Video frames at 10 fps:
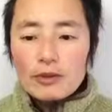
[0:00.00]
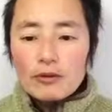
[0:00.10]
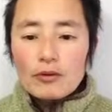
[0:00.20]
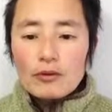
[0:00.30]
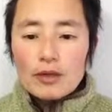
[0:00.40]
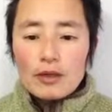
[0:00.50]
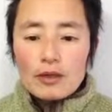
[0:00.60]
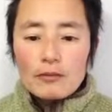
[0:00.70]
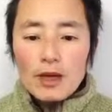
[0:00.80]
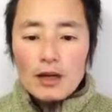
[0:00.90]
ての、
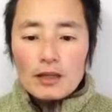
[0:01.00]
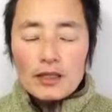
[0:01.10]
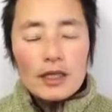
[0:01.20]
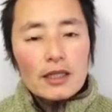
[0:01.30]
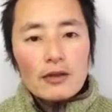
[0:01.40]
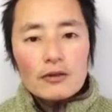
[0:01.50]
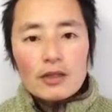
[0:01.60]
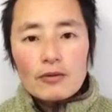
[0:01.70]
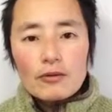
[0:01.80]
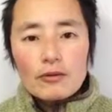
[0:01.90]
まあ、開き直っ
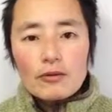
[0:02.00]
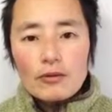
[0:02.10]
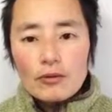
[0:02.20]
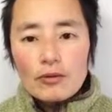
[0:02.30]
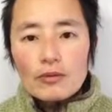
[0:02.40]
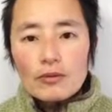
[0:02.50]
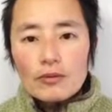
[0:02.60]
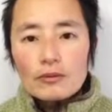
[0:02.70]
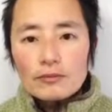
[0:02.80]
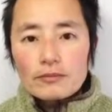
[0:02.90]
てのこ
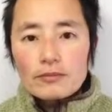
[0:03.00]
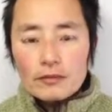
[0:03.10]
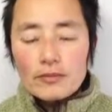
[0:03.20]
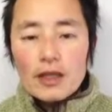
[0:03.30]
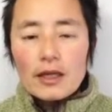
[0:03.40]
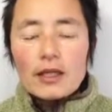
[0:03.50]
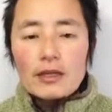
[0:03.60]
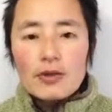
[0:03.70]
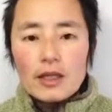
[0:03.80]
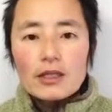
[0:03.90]
う展開
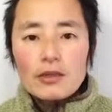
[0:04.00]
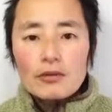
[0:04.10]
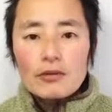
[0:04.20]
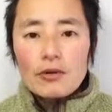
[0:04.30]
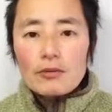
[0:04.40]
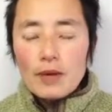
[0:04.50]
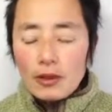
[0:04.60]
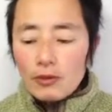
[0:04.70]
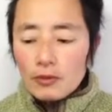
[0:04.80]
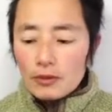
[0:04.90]
なのかなっていうのを、ま
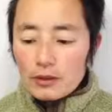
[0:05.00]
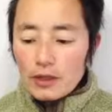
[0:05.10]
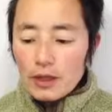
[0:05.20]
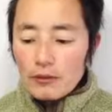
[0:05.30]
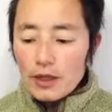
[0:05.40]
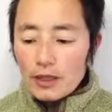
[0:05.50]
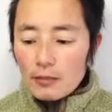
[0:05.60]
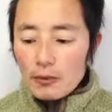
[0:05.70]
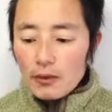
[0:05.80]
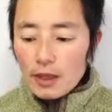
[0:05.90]
あ、思ったわけ
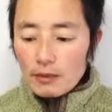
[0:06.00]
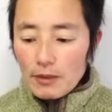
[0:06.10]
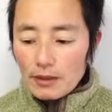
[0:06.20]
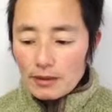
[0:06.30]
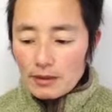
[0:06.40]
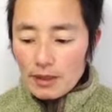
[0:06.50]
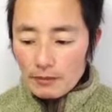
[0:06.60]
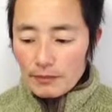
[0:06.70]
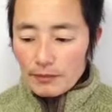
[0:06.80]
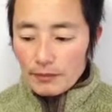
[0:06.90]
でもありませ
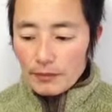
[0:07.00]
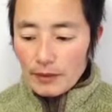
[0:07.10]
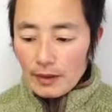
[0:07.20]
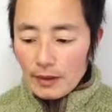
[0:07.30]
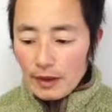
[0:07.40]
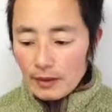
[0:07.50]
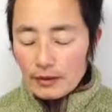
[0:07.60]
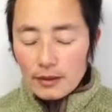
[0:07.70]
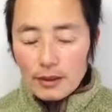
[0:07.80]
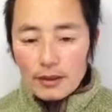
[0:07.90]
ん。はい、
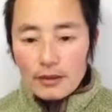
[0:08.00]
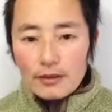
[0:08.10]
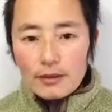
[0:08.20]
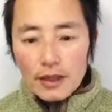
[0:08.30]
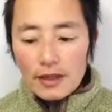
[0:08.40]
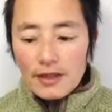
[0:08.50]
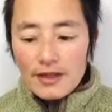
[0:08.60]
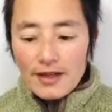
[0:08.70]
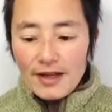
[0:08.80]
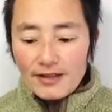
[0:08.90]
で
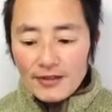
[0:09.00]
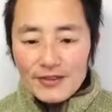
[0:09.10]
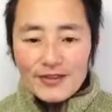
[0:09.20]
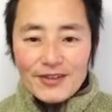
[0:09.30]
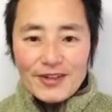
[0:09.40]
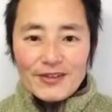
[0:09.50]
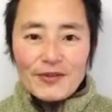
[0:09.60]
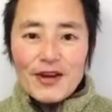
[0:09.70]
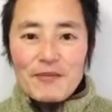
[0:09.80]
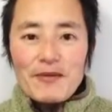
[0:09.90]
あのとにかく
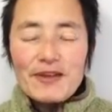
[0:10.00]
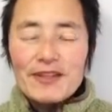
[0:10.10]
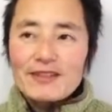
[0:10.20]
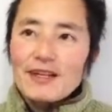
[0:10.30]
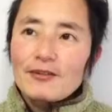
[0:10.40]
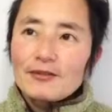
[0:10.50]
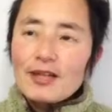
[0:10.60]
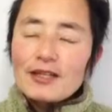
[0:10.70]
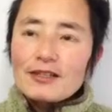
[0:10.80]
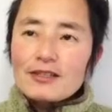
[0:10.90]
その画面はですね、ふ
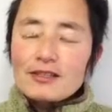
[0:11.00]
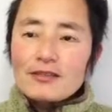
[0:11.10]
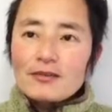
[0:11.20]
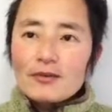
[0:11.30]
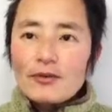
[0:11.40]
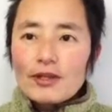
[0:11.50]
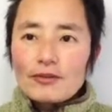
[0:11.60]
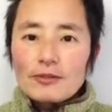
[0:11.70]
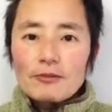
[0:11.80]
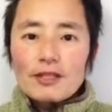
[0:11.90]
たつ大き
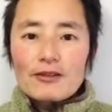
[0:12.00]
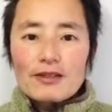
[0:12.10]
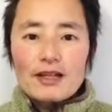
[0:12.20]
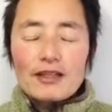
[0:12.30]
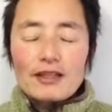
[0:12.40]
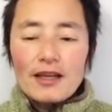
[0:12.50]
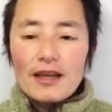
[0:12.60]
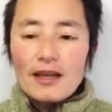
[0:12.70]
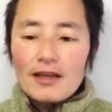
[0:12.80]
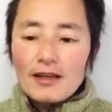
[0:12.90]
くスプリットされて
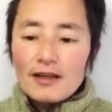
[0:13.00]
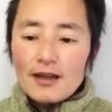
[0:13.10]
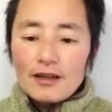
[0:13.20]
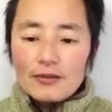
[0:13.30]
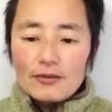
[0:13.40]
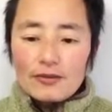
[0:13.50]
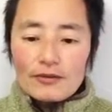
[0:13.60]
て、あの